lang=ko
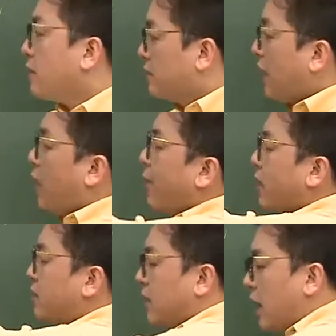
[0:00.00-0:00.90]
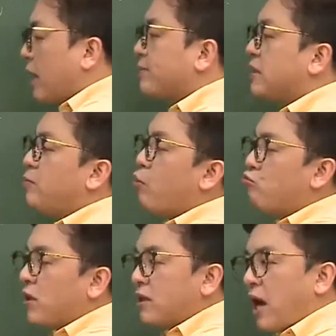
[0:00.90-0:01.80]
그 다음에 극한값을 못
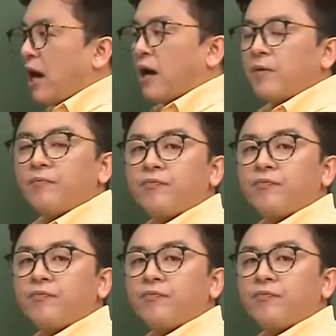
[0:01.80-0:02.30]
구했다.